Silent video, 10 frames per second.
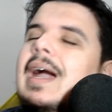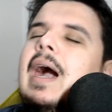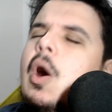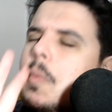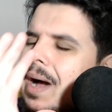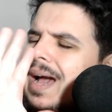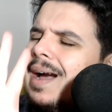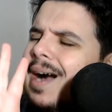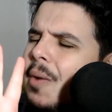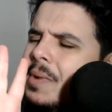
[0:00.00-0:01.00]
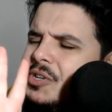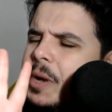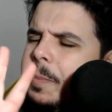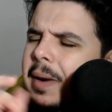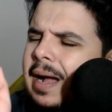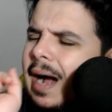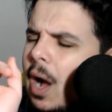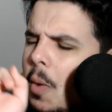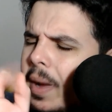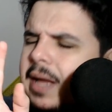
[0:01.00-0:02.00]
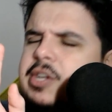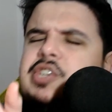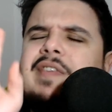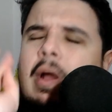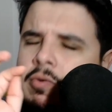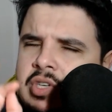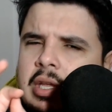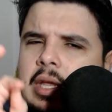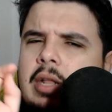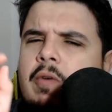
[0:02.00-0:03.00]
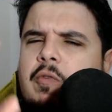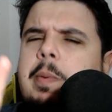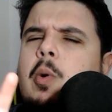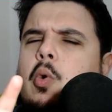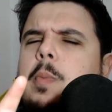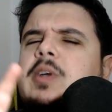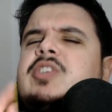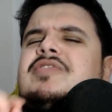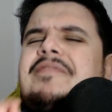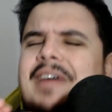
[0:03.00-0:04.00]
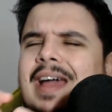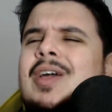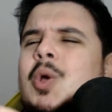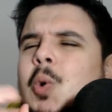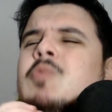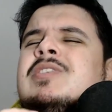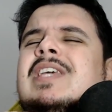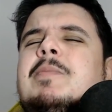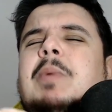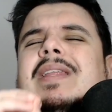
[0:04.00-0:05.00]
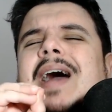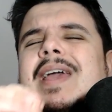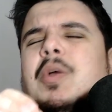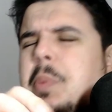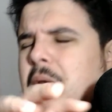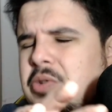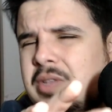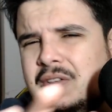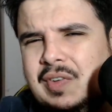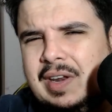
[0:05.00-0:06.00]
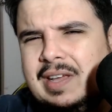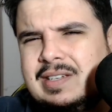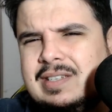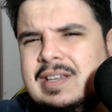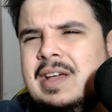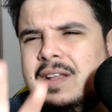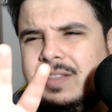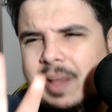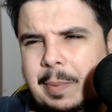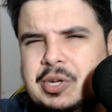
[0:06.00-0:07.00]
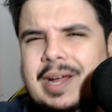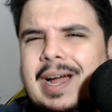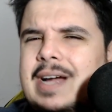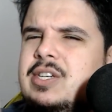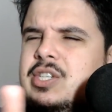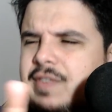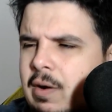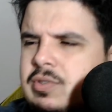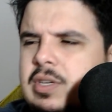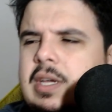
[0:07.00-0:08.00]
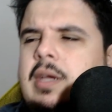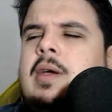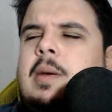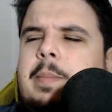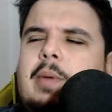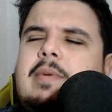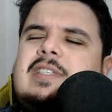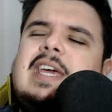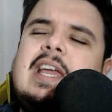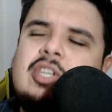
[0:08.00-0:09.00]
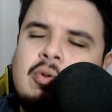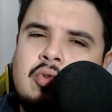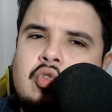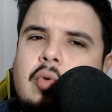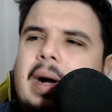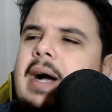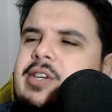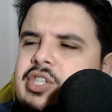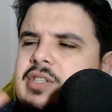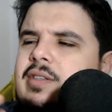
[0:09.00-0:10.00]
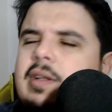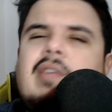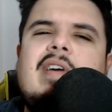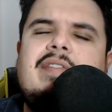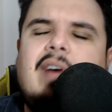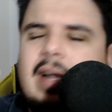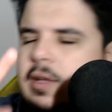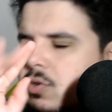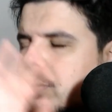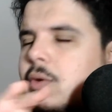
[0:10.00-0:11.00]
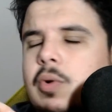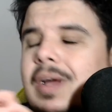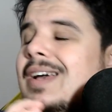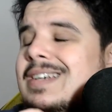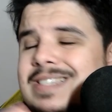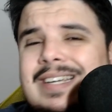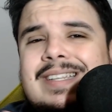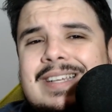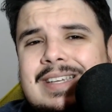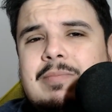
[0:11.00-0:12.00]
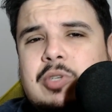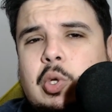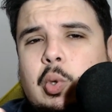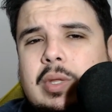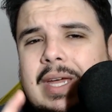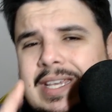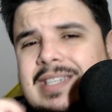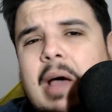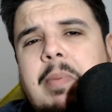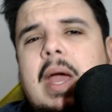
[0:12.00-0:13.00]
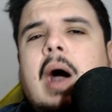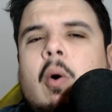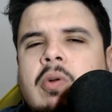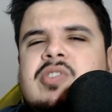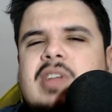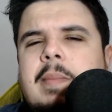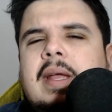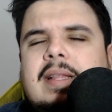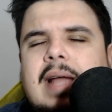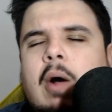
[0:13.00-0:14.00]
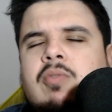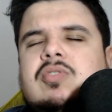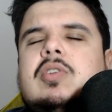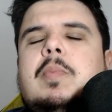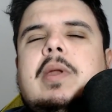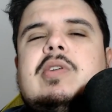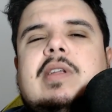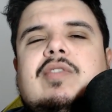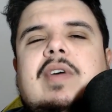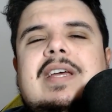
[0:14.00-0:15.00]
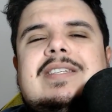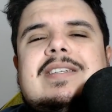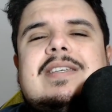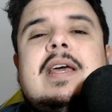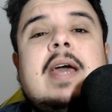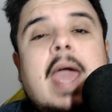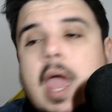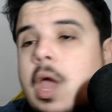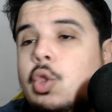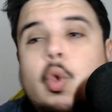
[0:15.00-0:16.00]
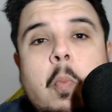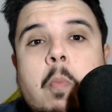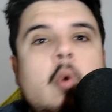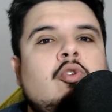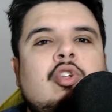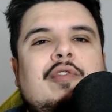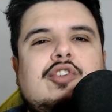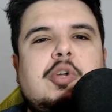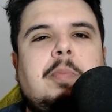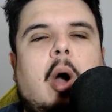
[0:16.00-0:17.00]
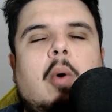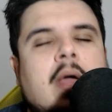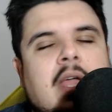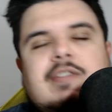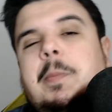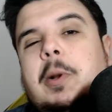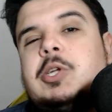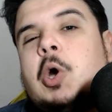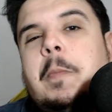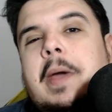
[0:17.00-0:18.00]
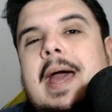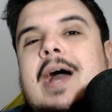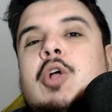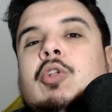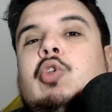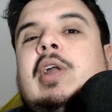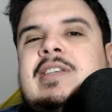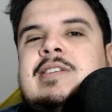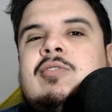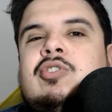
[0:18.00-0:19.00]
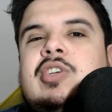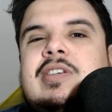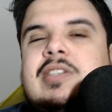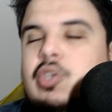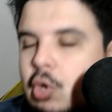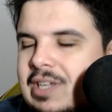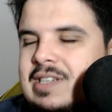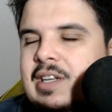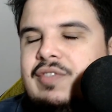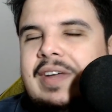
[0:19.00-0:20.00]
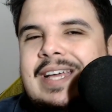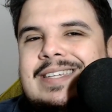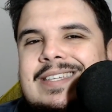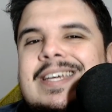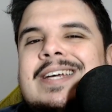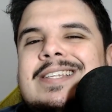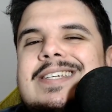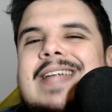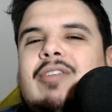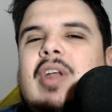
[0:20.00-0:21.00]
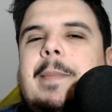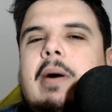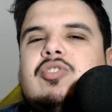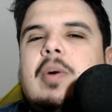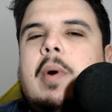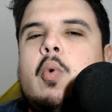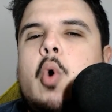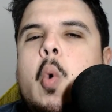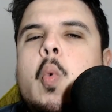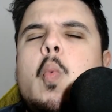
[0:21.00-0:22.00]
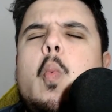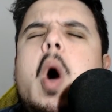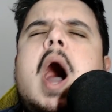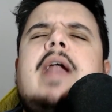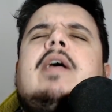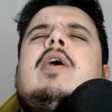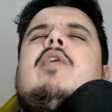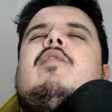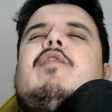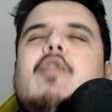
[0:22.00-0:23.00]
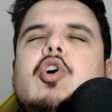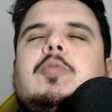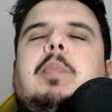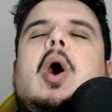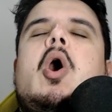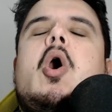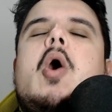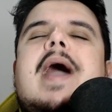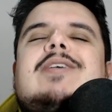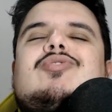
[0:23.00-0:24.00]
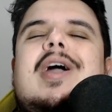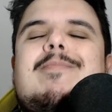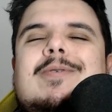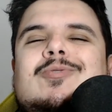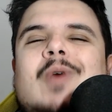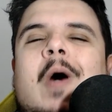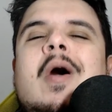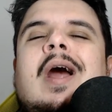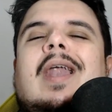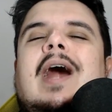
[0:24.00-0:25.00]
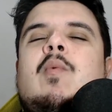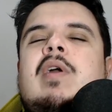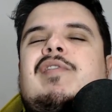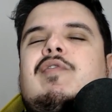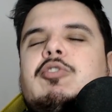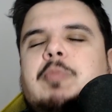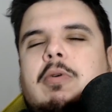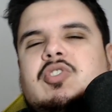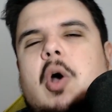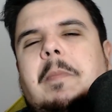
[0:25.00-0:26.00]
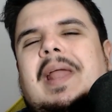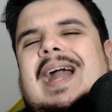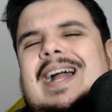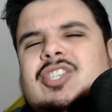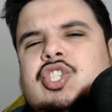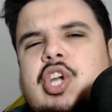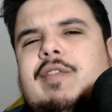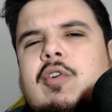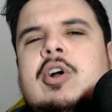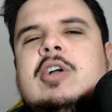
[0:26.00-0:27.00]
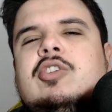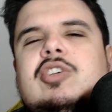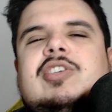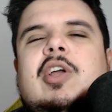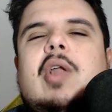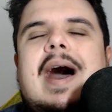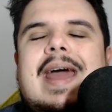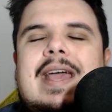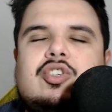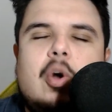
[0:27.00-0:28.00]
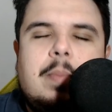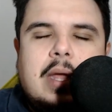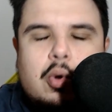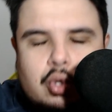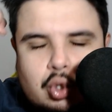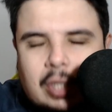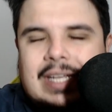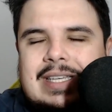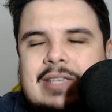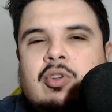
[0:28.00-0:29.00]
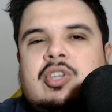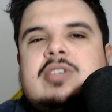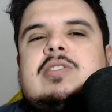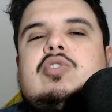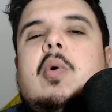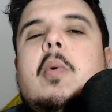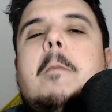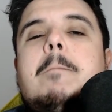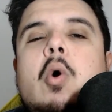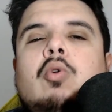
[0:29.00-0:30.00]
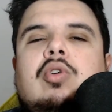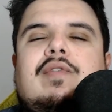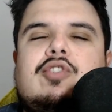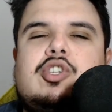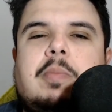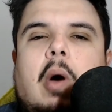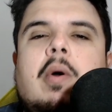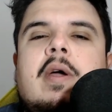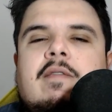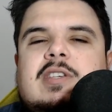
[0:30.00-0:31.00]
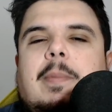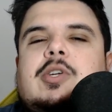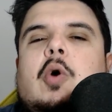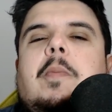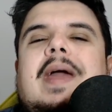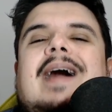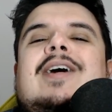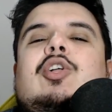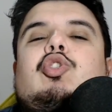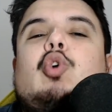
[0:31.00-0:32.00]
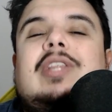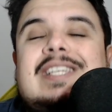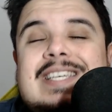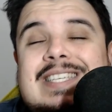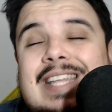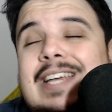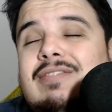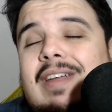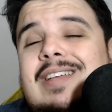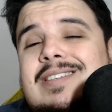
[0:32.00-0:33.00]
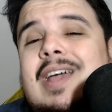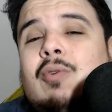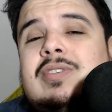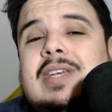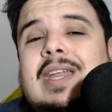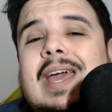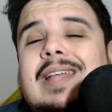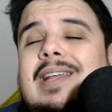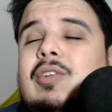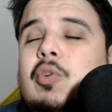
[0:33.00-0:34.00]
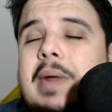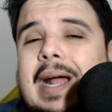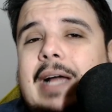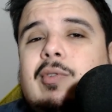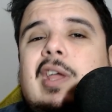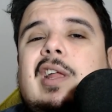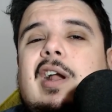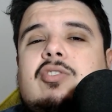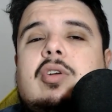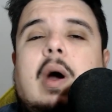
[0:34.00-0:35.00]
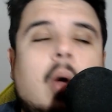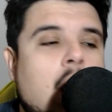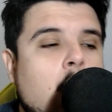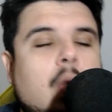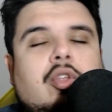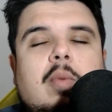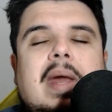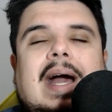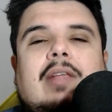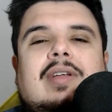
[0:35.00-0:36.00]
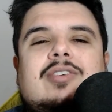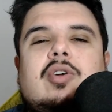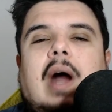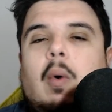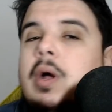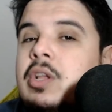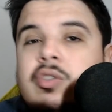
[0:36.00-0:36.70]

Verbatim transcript: Calma, calma, chapa, calma que a gente vai conseguir. Não se preocupa, a gente vai conseguir porque tá aí o período de transferências tá para chegar e a gente vai conseguir, pelo menos se que a gente não suba, a gente não vai falir. Só tenho certeza absoluta. E sabe aonde também está acontecendo o período de transferências? É no mundo do futebol. E você pode acompanhar todas as notícias e todas as transferências direto na palma da sua mão com One Football. É isso aí, pessoal. Lá no One Football, seu aplicativo de celular aí sobre todas as notícias do mundo do futebol. Você pode acompanhar todas as transferências que acontecerem aí, tanto no mercado internacional quanto no mercado nacional.